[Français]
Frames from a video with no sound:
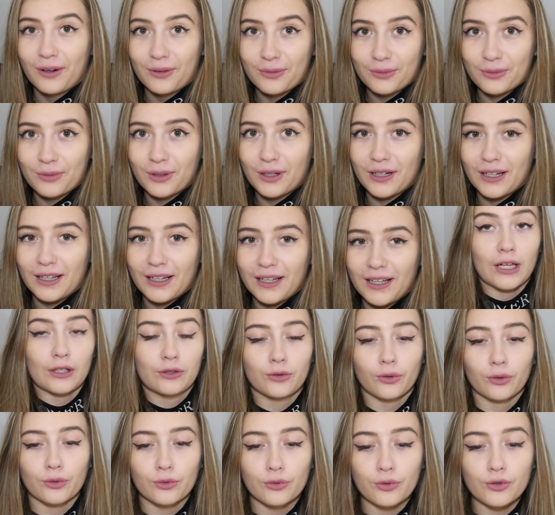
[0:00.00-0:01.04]
Voilà,
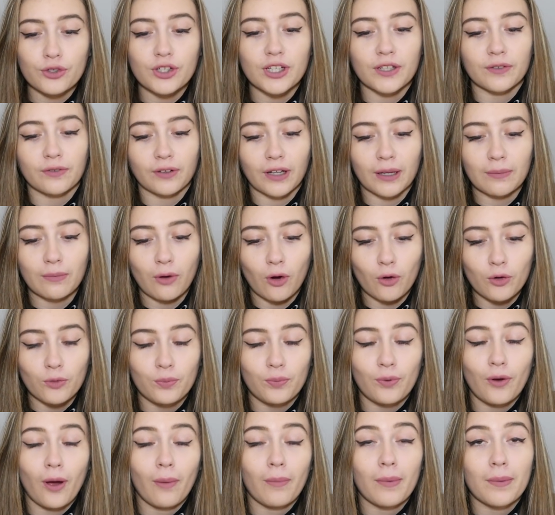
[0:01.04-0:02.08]
sur le coup j'ai vraiment eu
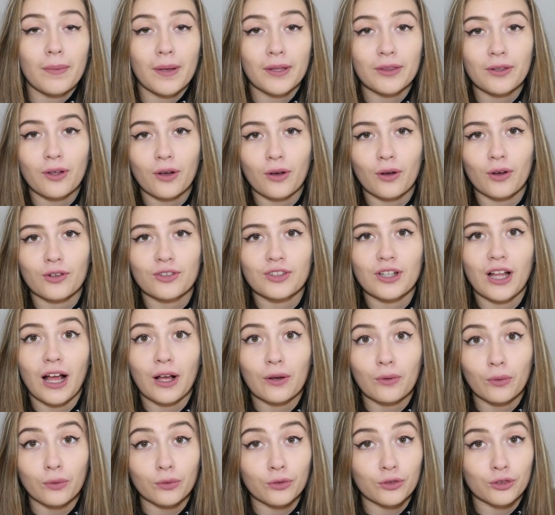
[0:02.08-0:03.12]
peur mais maintenant quand je la
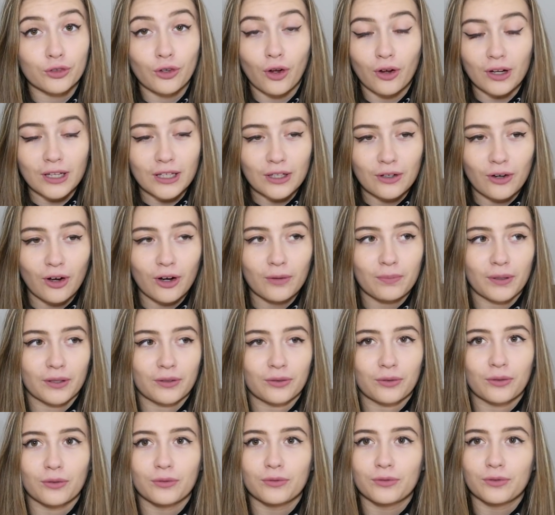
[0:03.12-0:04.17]
raconte j'en rigole
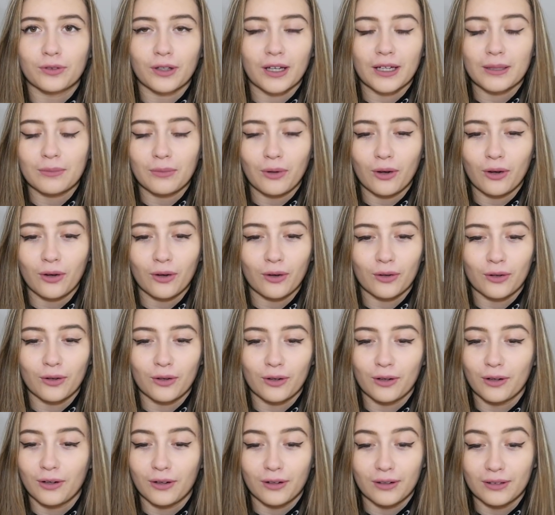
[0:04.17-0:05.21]
parce que vraiment
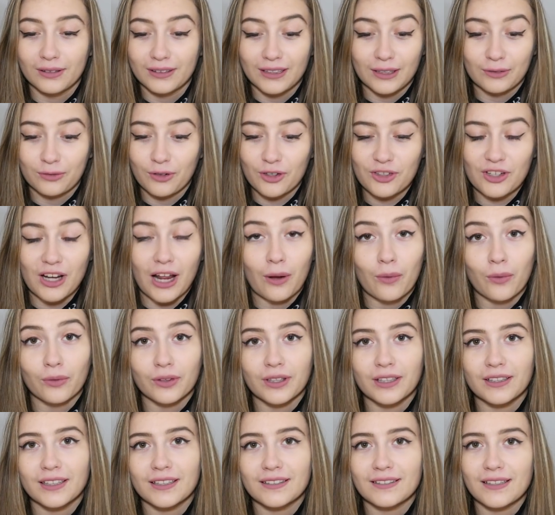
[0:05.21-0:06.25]
euh, des fois je la
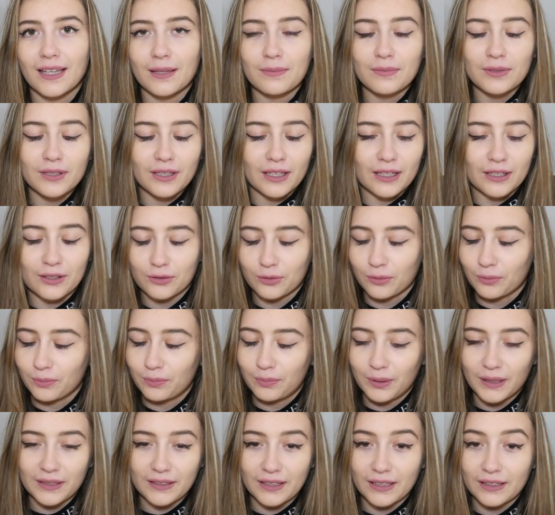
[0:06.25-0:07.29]
raconte à des amis et ils sont
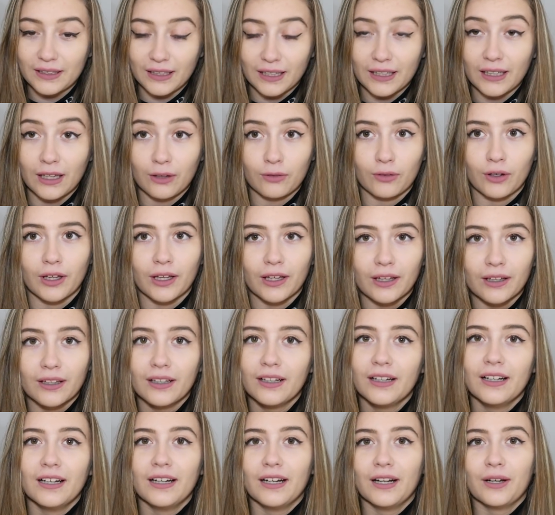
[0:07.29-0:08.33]
pétés de rire. Enfin
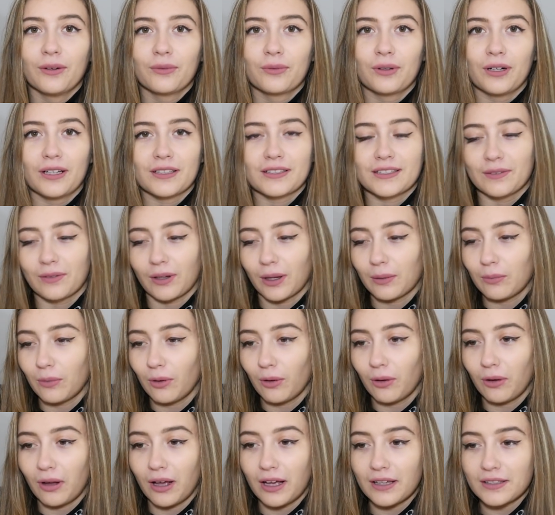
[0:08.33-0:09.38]
voilà, c'est
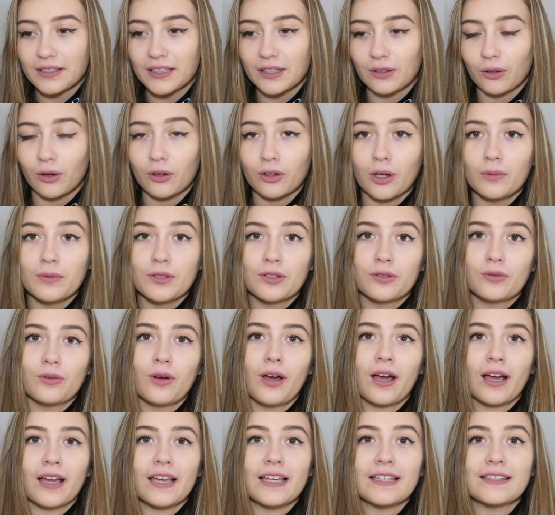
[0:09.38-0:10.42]
vraiment assez drôle comme
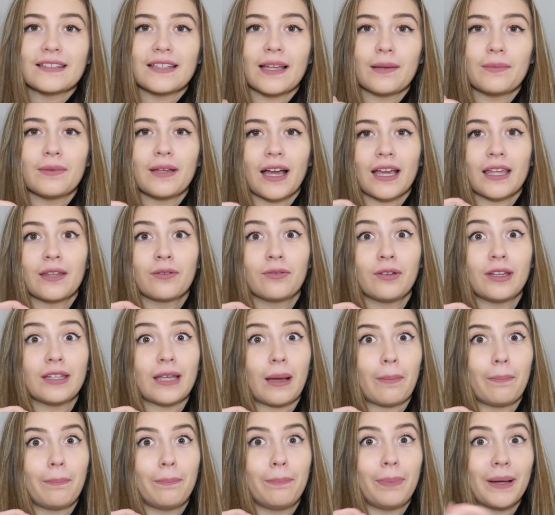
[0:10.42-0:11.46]
histoire et ça m'est arrivé il n'y
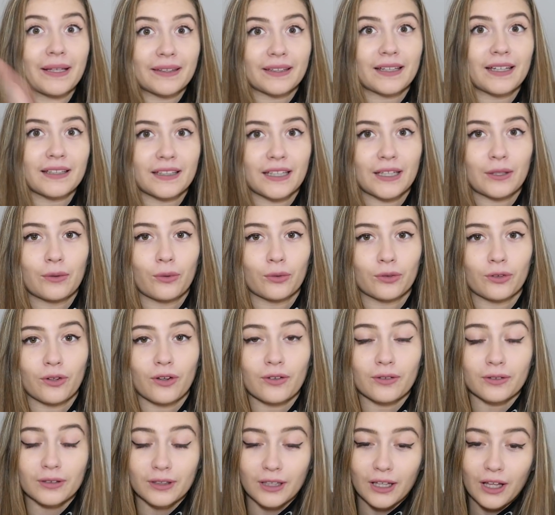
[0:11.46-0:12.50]
a pas très très
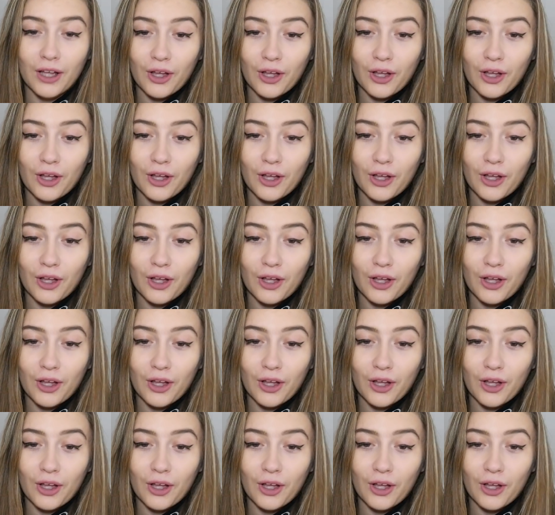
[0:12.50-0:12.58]
longtemps.